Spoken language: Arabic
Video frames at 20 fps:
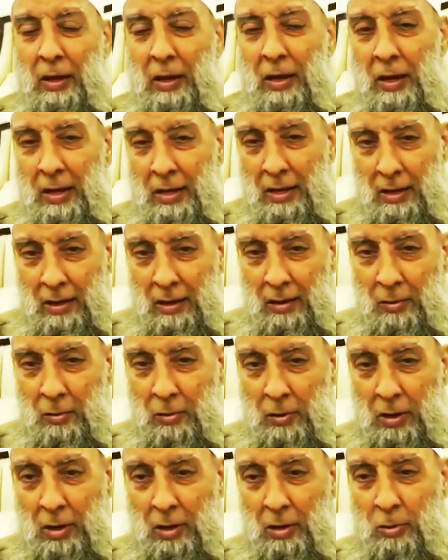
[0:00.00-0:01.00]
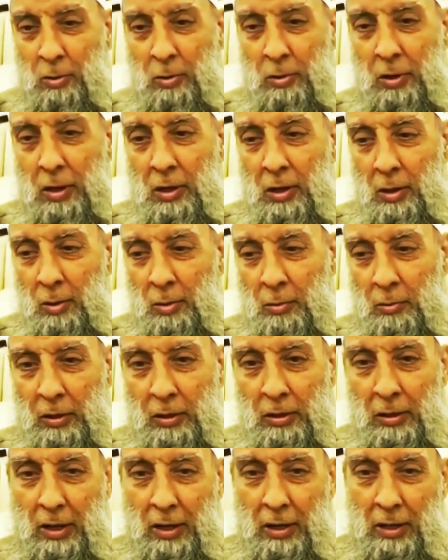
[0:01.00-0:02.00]
لك وأخونا عمر
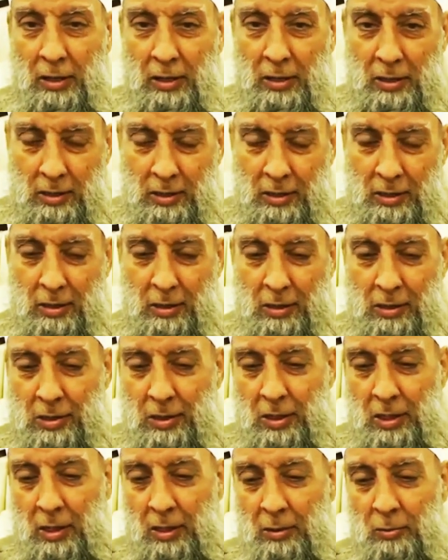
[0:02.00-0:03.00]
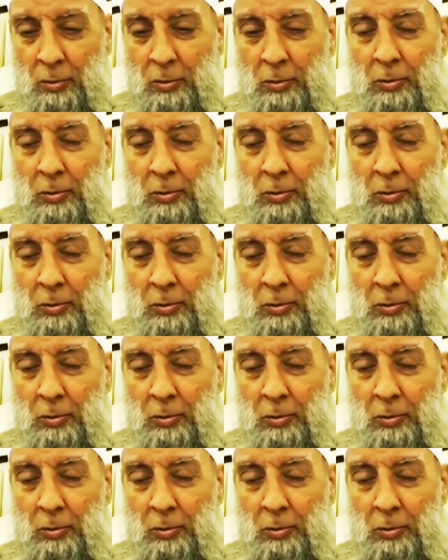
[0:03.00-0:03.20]
يعني صاحب